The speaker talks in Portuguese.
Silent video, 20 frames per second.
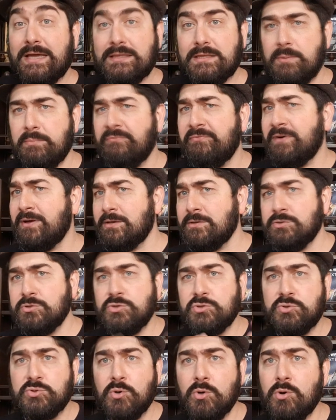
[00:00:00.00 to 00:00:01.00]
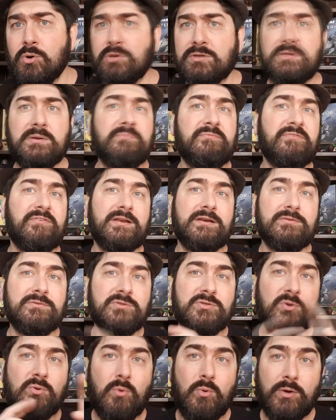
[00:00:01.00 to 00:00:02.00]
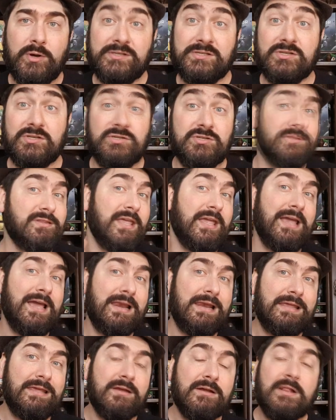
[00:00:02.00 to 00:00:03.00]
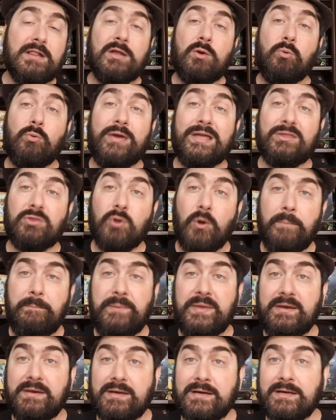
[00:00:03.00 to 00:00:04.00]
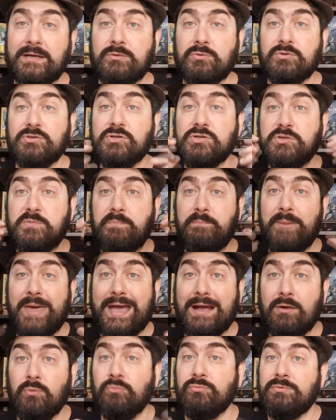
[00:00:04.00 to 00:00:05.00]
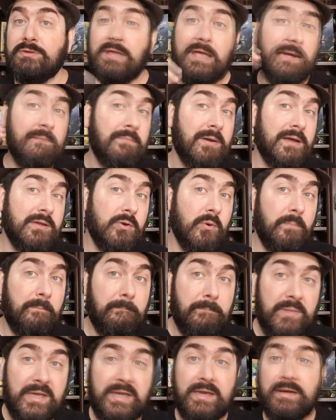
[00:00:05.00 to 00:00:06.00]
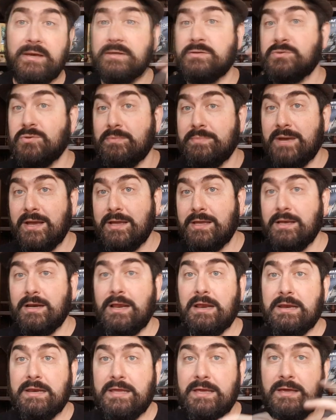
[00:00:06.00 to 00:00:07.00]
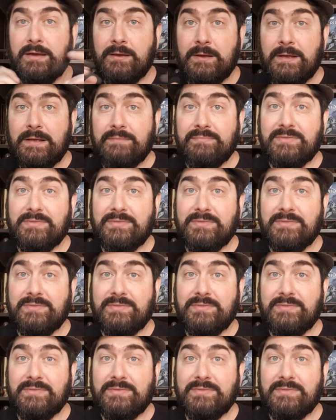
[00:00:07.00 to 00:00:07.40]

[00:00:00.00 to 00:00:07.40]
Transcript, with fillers: Estamos falando de jogo, estamos falando de coisa, a gente tem ali o Edu opinando, a gente pega um tema e opina sobre aquilo ali,